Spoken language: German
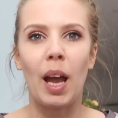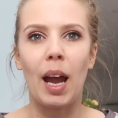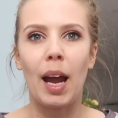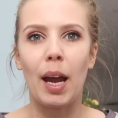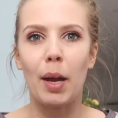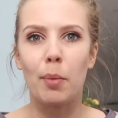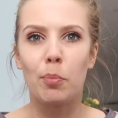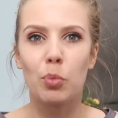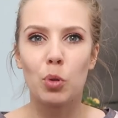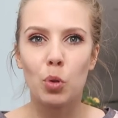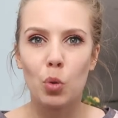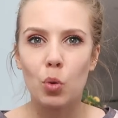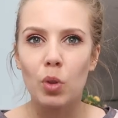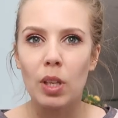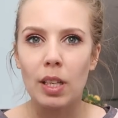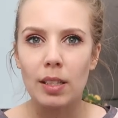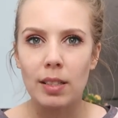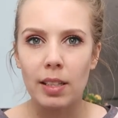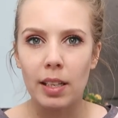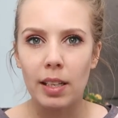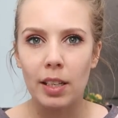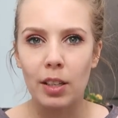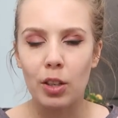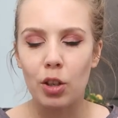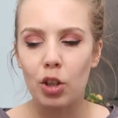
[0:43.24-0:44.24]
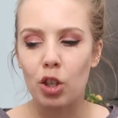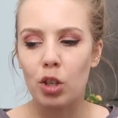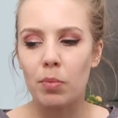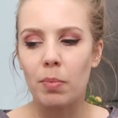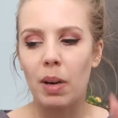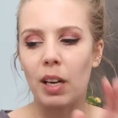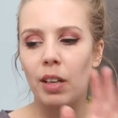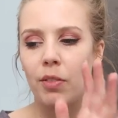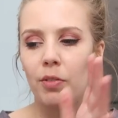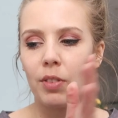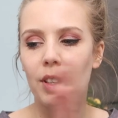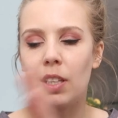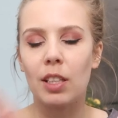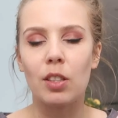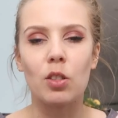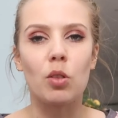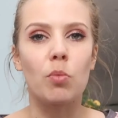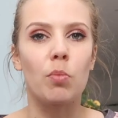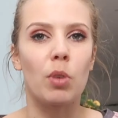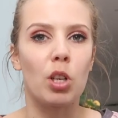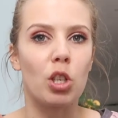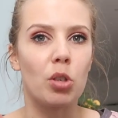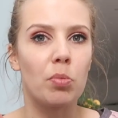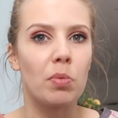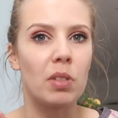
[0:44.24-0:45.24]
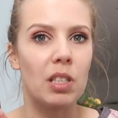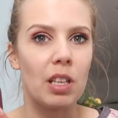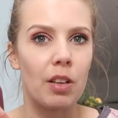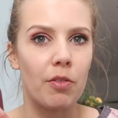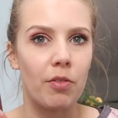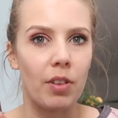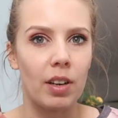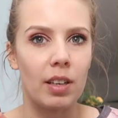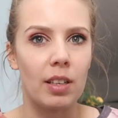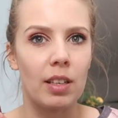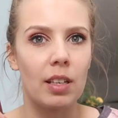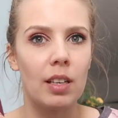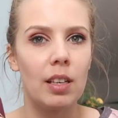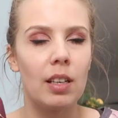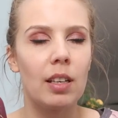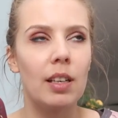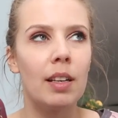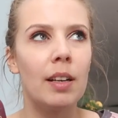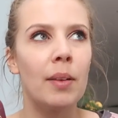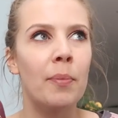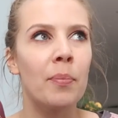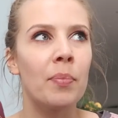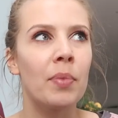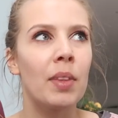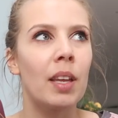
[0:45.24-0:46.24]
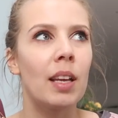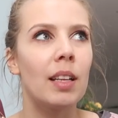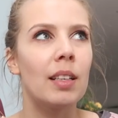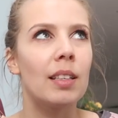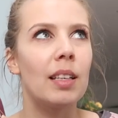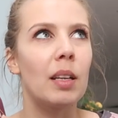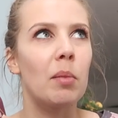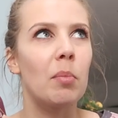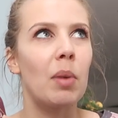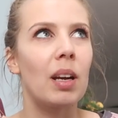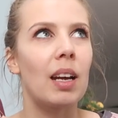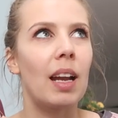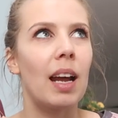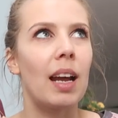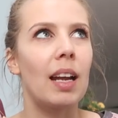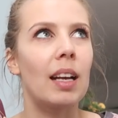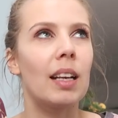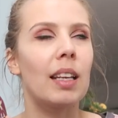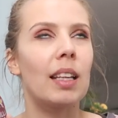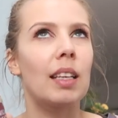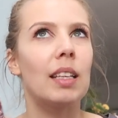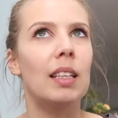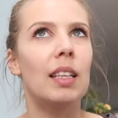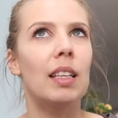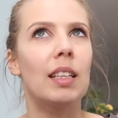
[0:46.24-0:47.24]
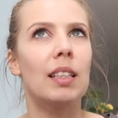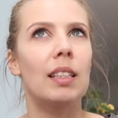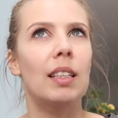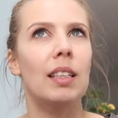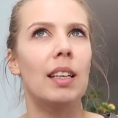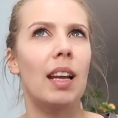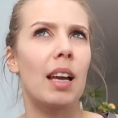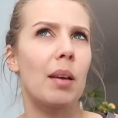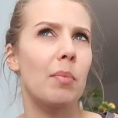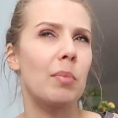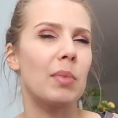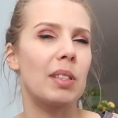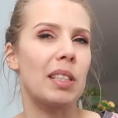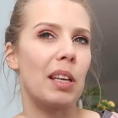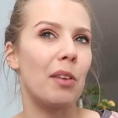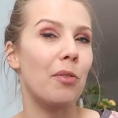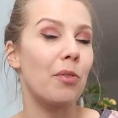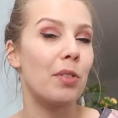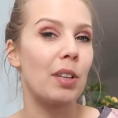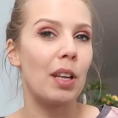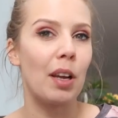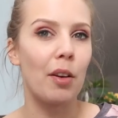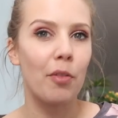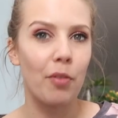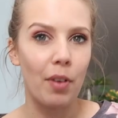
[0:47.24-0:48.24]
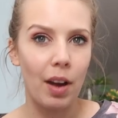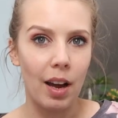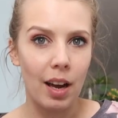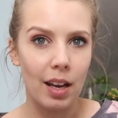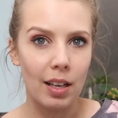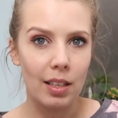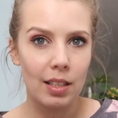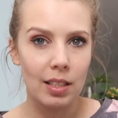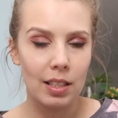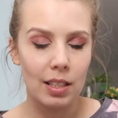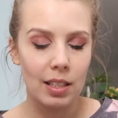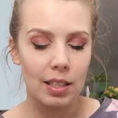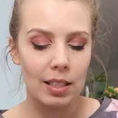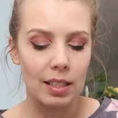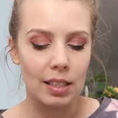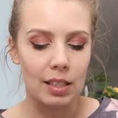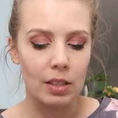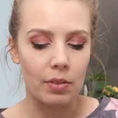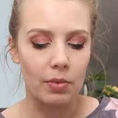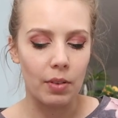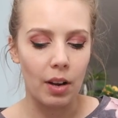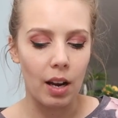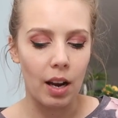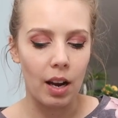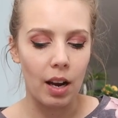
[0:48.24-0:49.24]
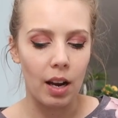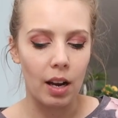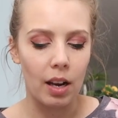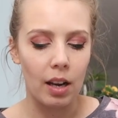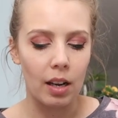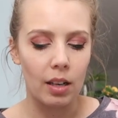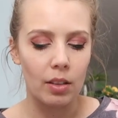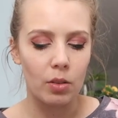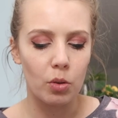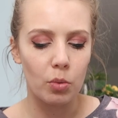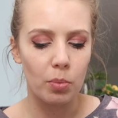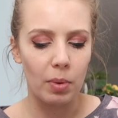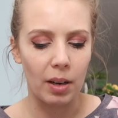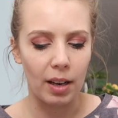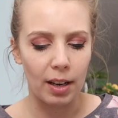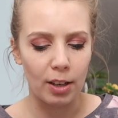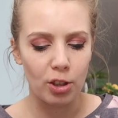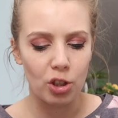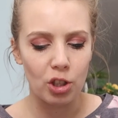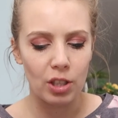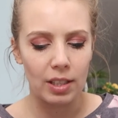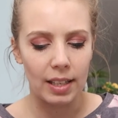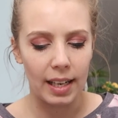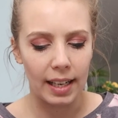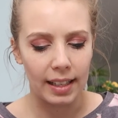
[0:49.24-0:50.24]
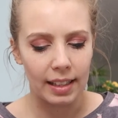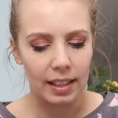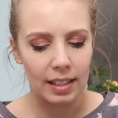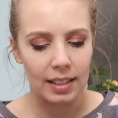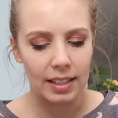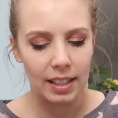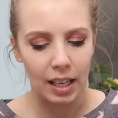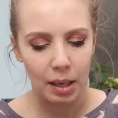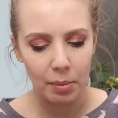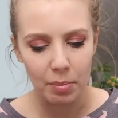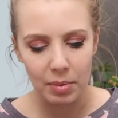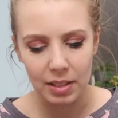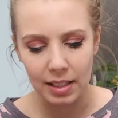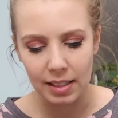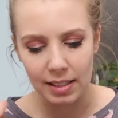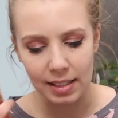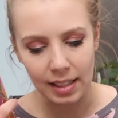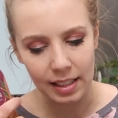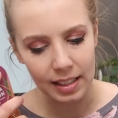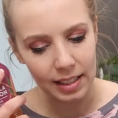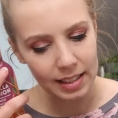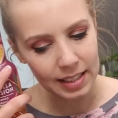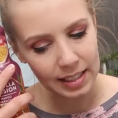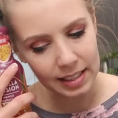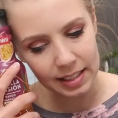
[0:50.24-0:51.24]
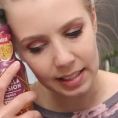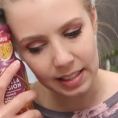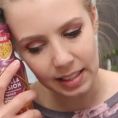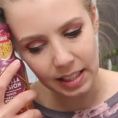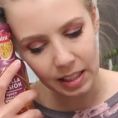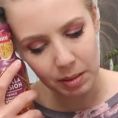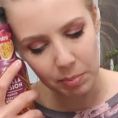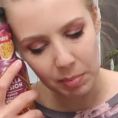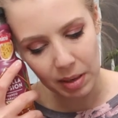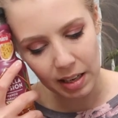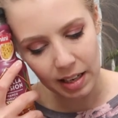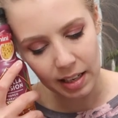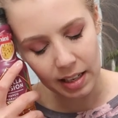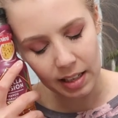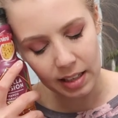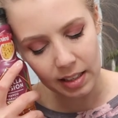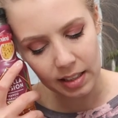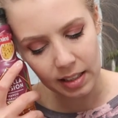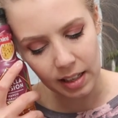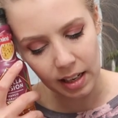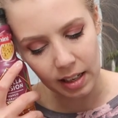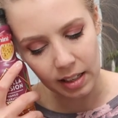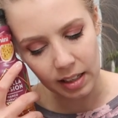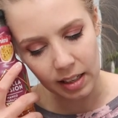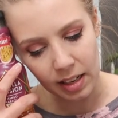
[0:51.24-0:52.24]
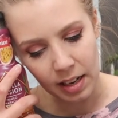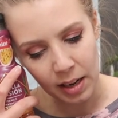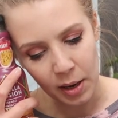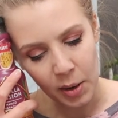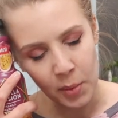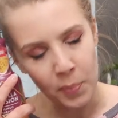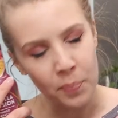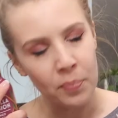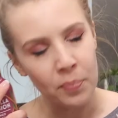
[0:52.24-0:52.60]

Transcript: einem zusätzlichen Geschmack, wie hier zum Beispiel der Vanille, den man eigentlich nicht in einem Saft erwartet. Das war überraschend lecker. Ich kann mich jetzt allerdings nicht mehr erinnern,